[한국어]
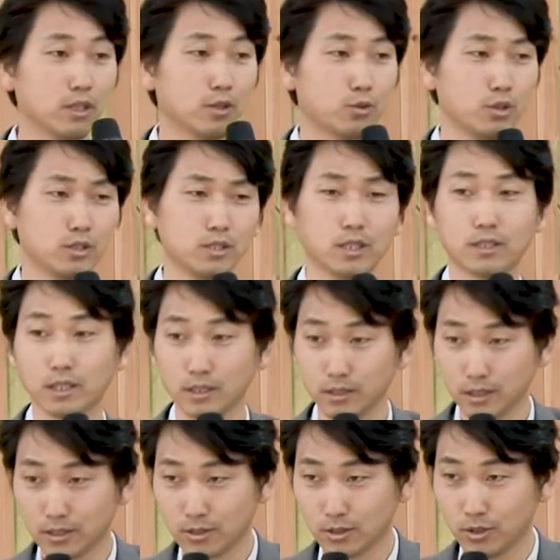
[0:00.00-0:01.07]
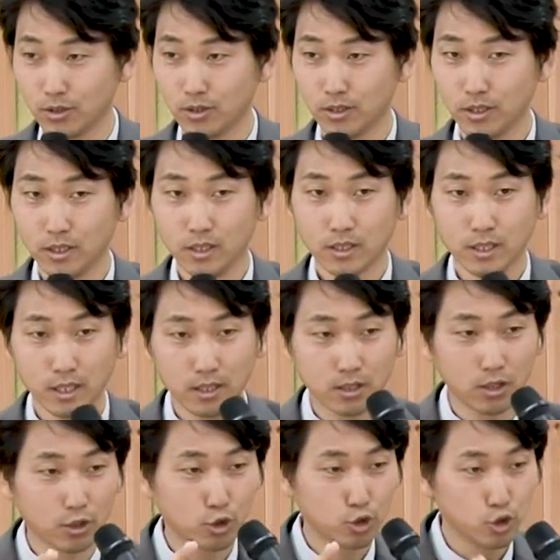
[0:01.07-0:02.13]
굉장히 깨끗했죠. 그러니까
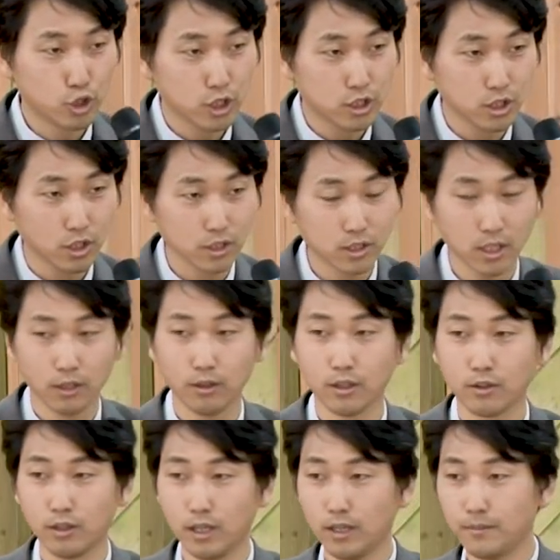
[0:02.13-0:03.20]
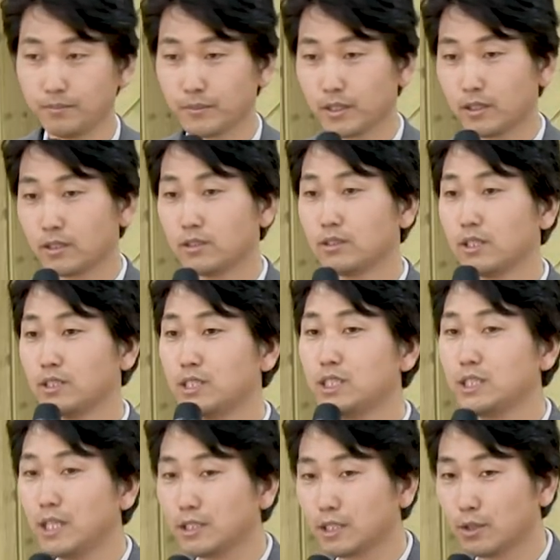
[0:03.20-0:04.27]
그런 규칙적인 생활과 그들의
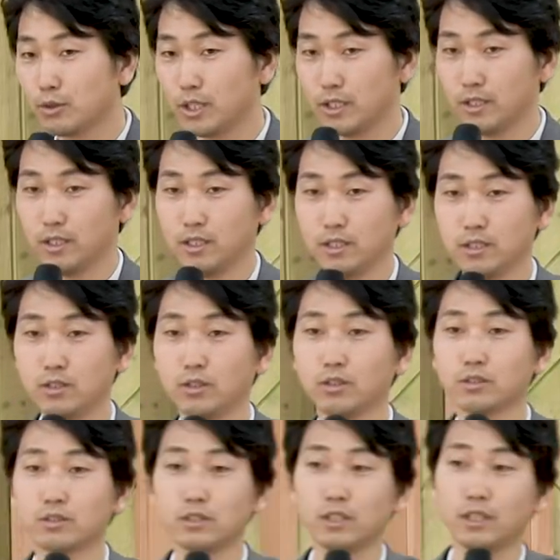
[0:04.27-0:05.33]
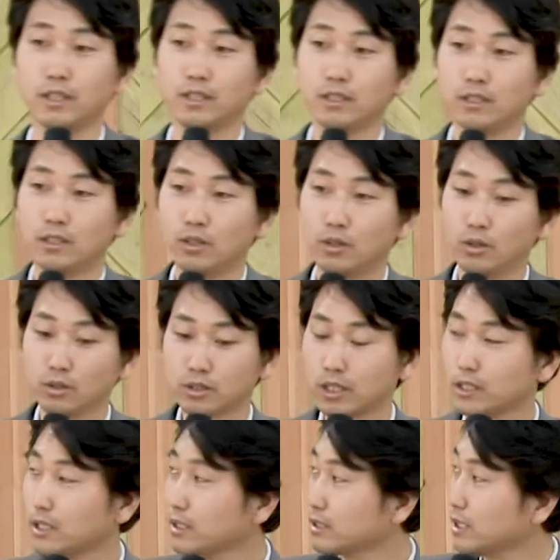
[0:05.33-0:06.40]
신앙생활 이런 것들이 어,
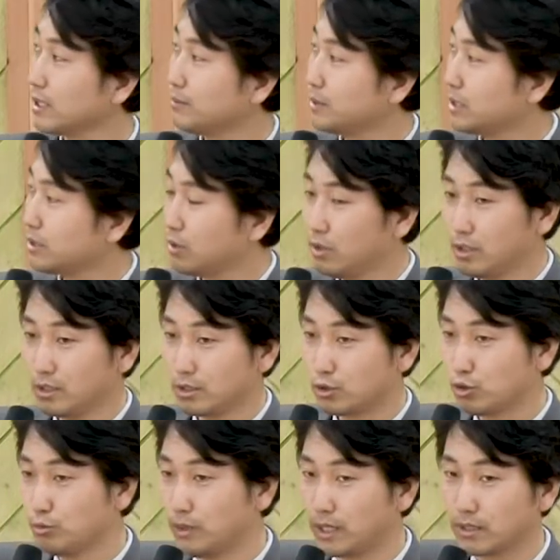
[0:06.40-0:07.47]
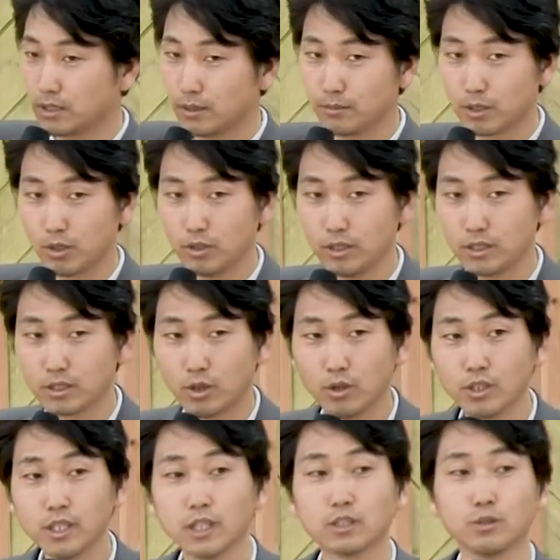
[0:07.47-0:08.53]
세상 사람들이 걸리는 수많은 사람들이 걸리는
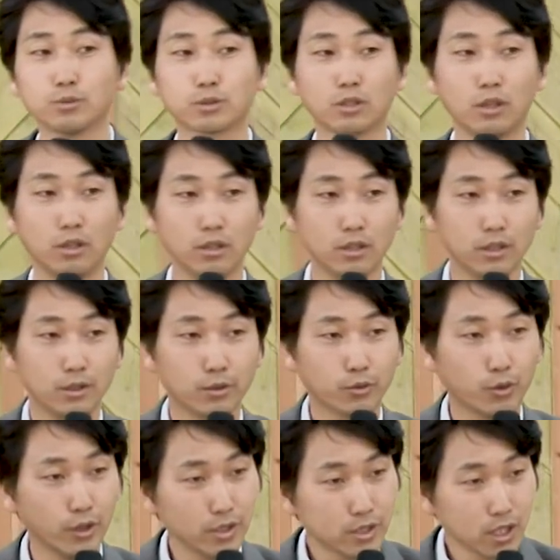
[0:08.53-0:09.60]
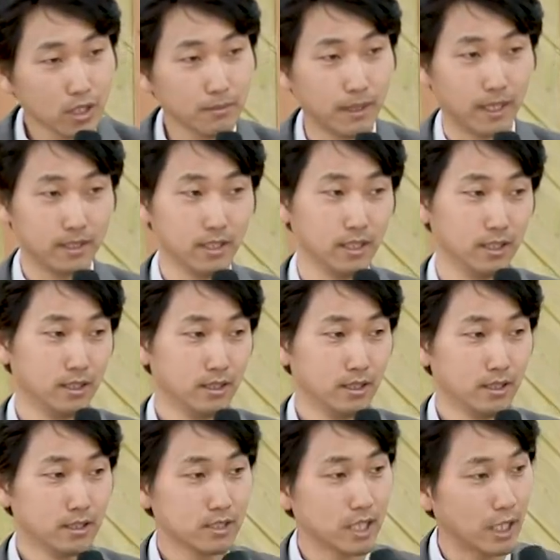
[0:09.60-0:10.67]
거기에서부터 굉장히 많이
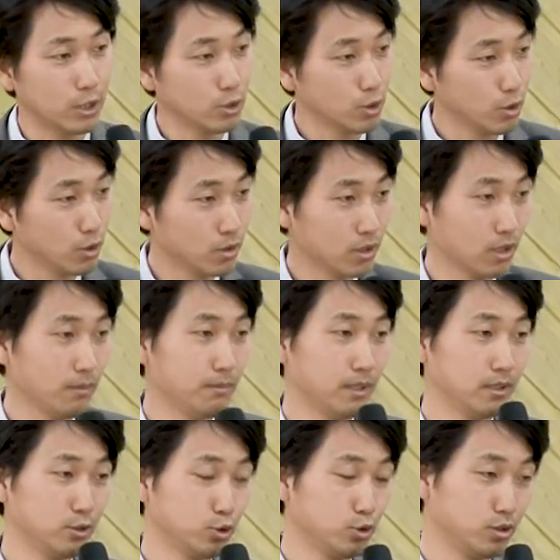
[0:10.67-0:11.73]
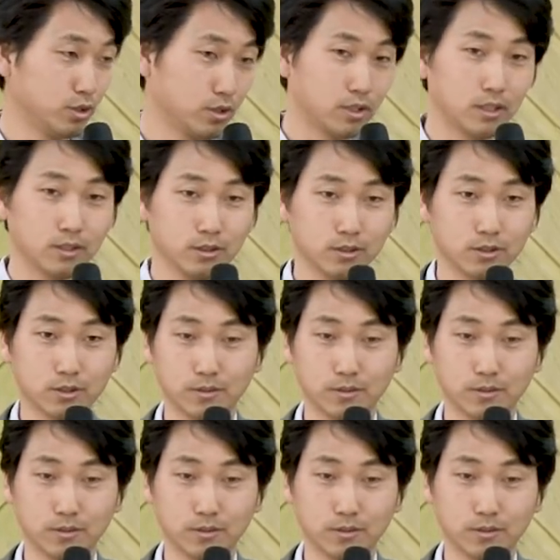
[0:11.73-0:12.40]
자유롭게 만들 수 있었다는 거죠.